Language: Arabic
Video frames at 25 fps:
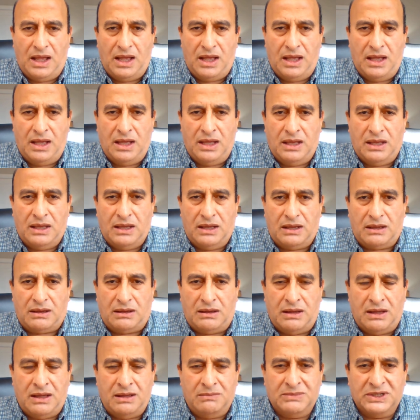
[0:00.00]
آه،
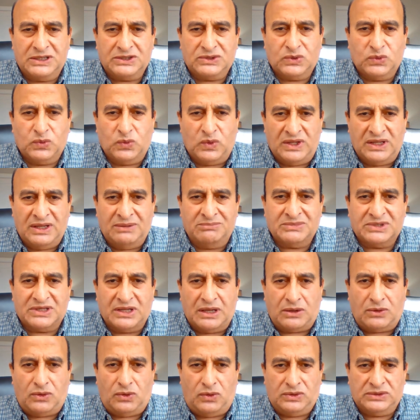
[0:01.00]
قامت ولم
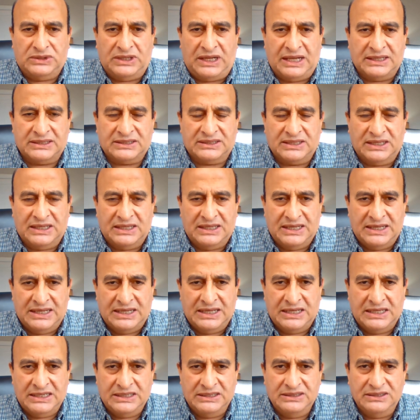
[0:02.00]
تقعد حتى
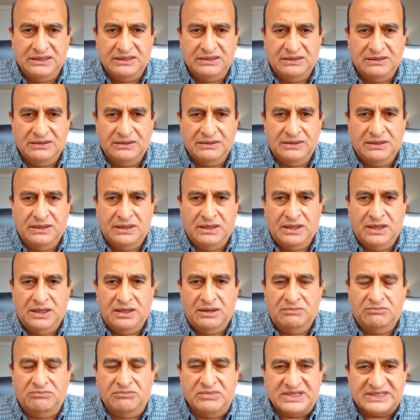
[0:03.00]
الآن
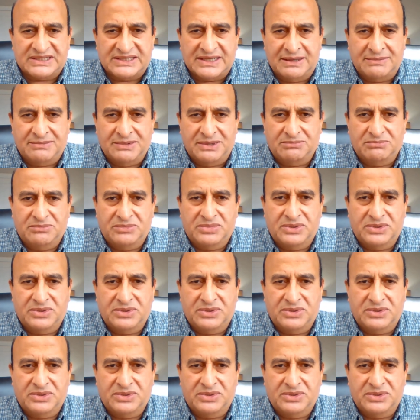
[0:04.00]
بسبب